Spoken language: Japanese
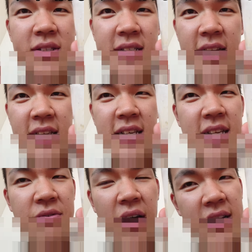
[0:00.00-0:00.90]

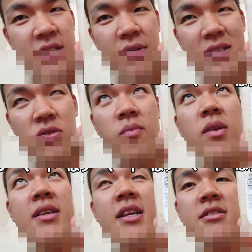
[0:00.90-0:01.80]
ゼリーには味はそ
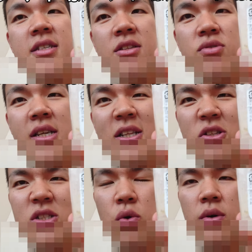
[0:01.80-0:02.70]
んなになくてどちらか
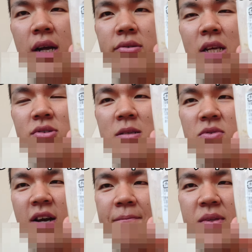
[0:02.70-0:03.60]
というと食感を楽し
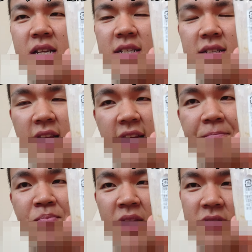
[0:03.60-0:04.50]
む感じです
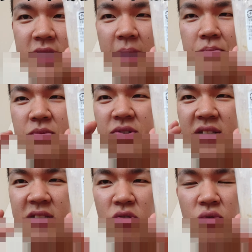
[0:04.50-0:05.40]
ねそして
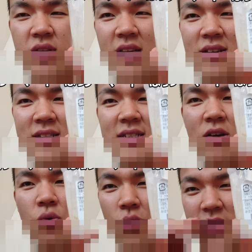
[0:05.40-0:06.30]
ムースの方に行くにつれ
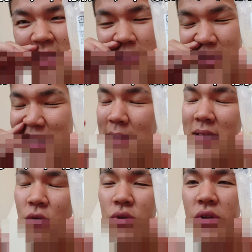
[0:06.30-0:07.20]
てほうじ茶の苦
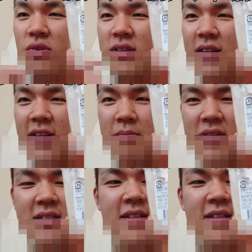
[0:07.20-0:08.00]
みが程よく出てきます